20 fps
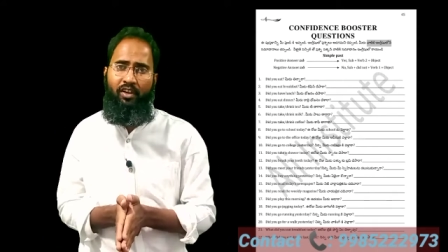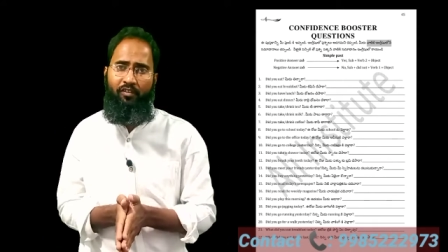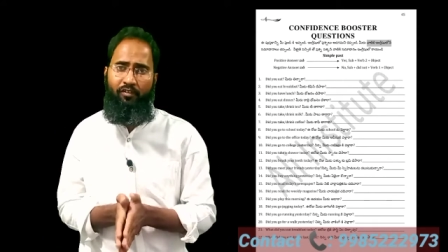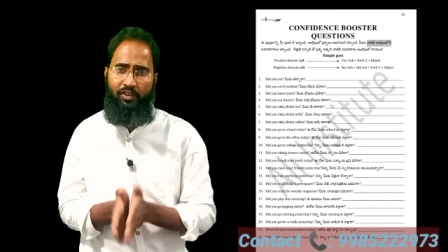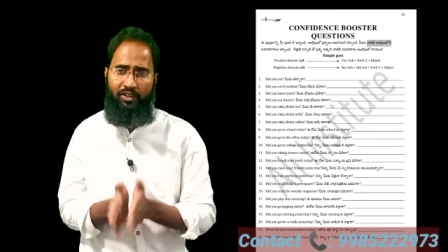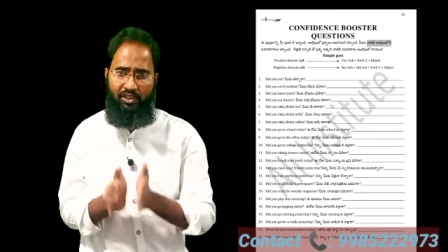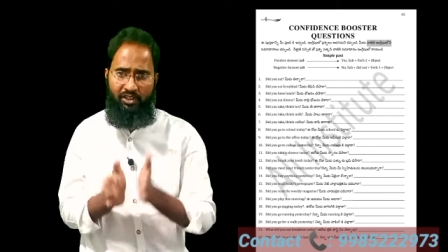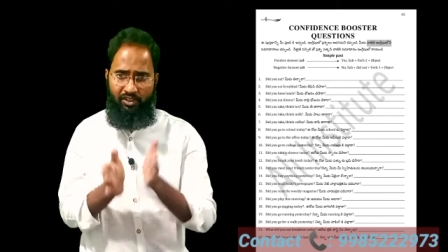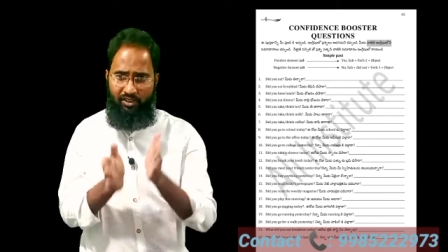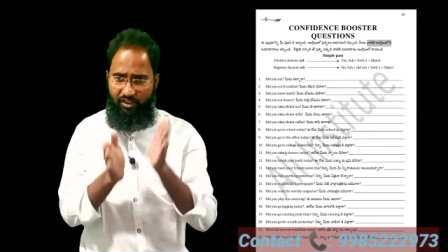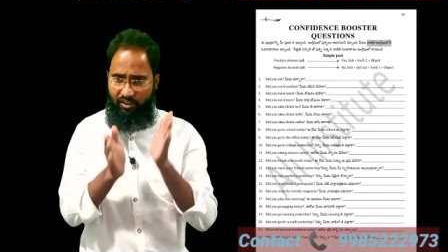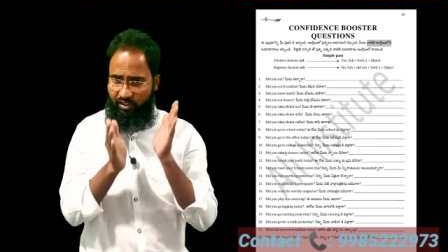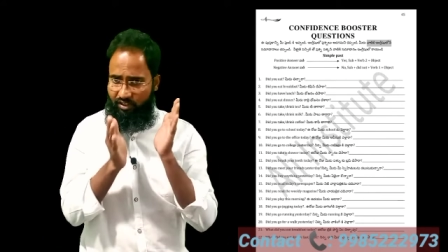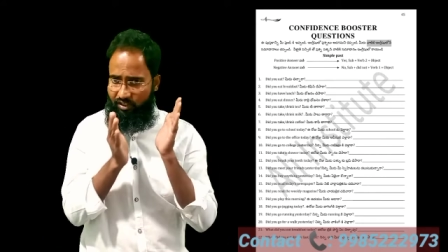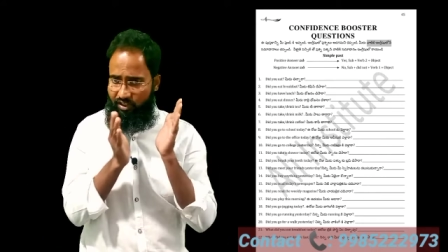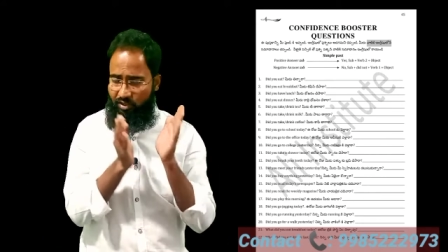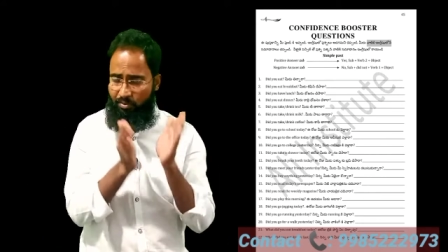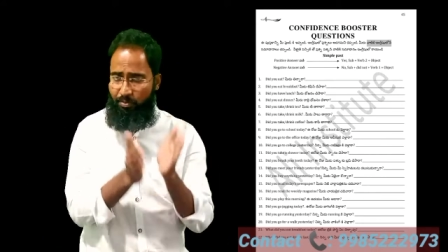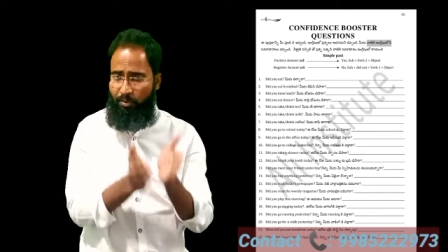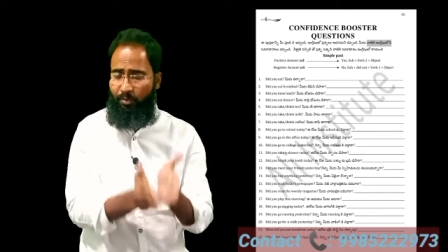ఫస్ట్
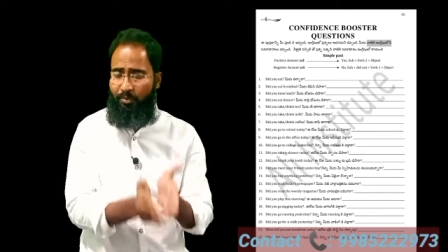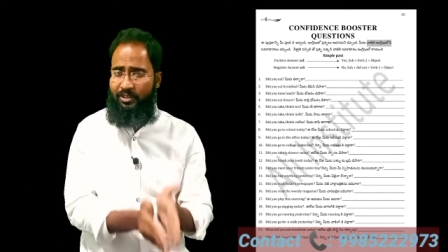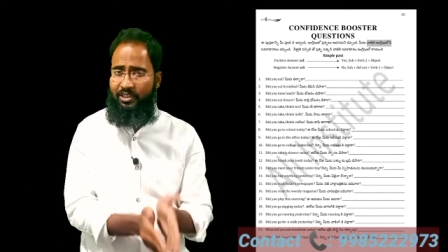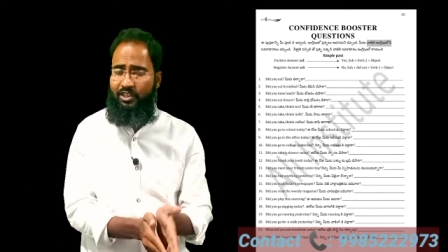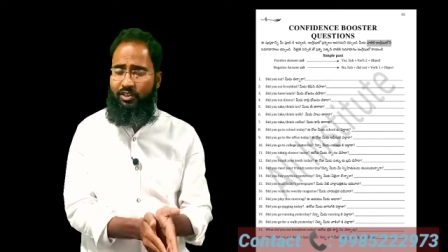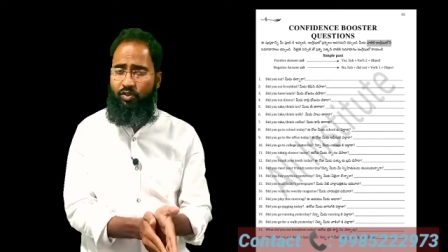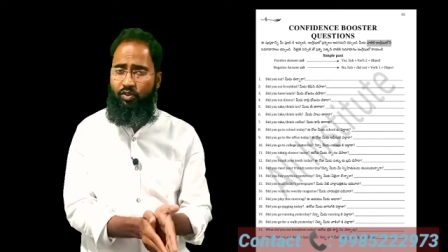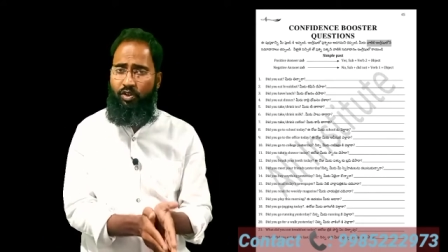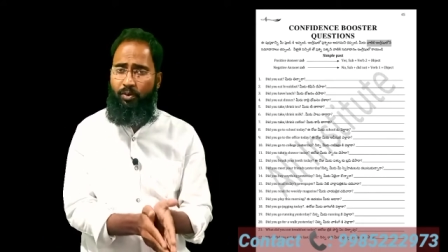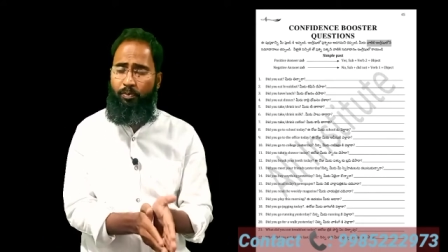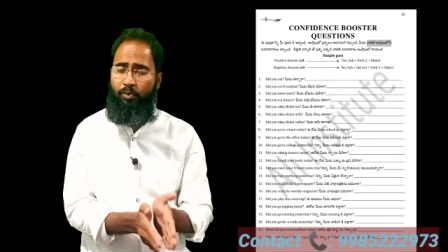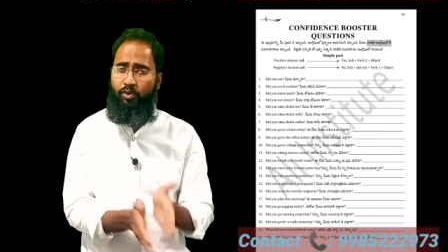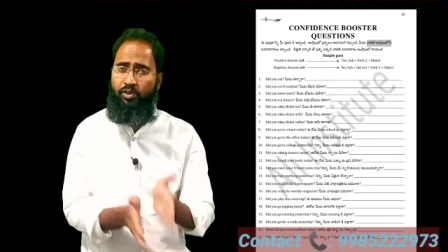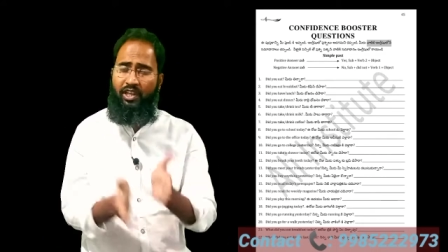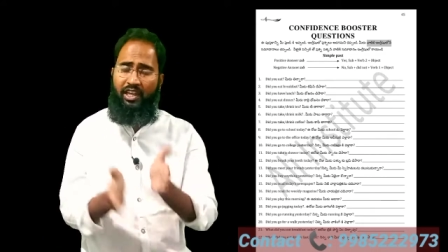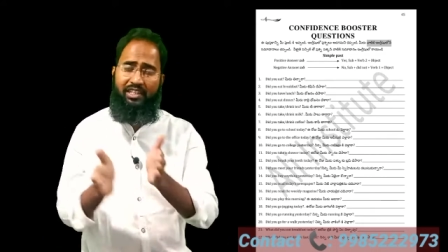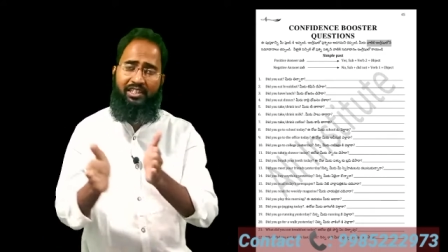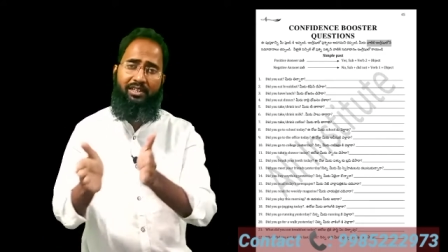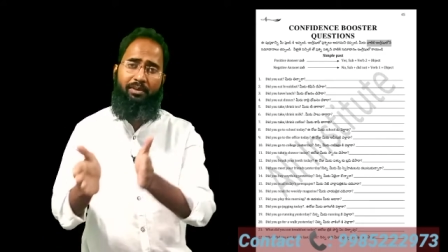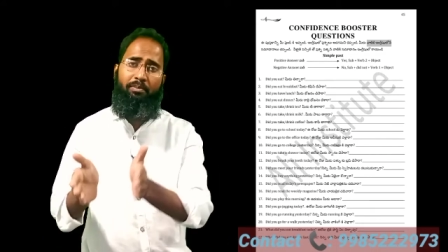సింపుల్ ప్రజెంట్ ఉన్నప్పుడు
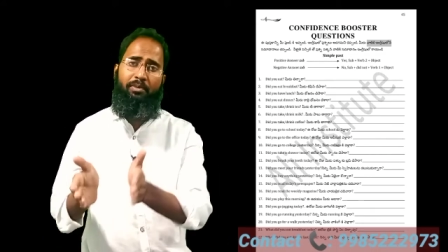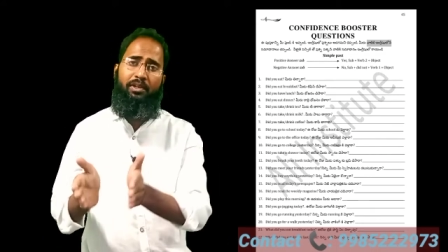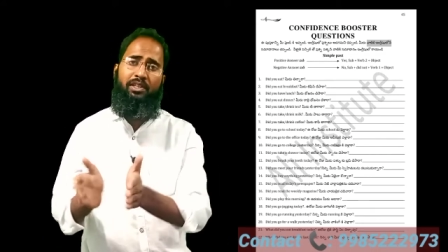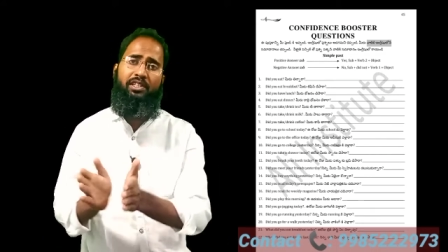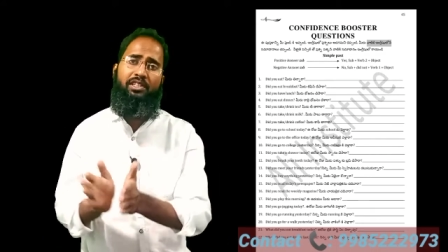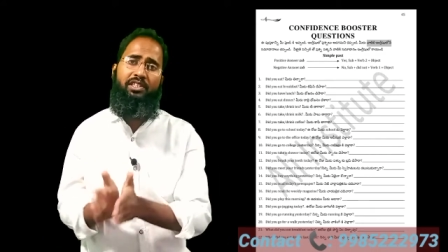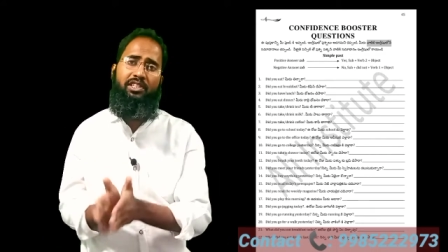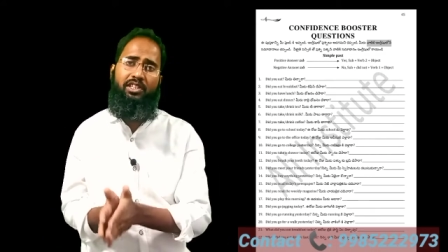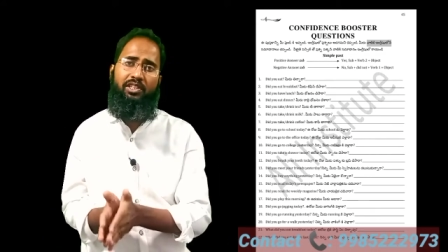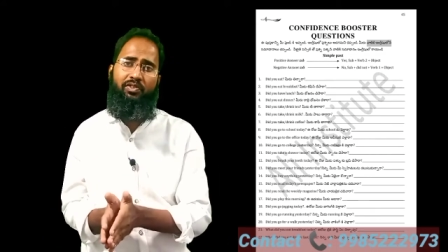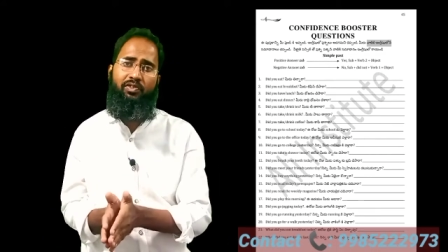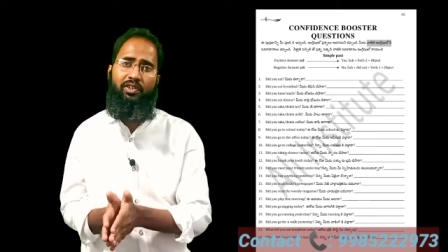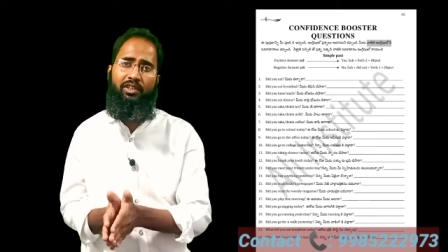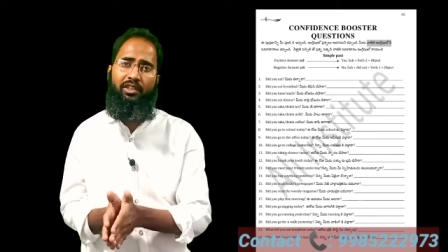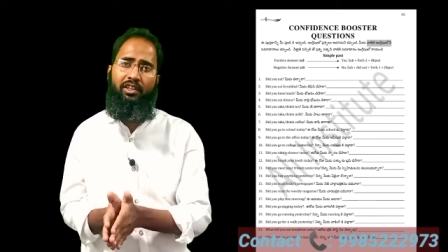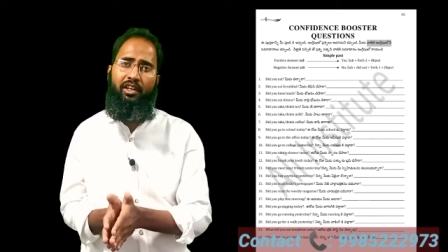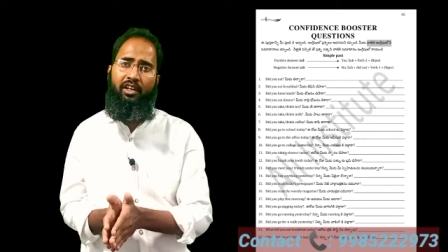దానికి సంబంధించినవి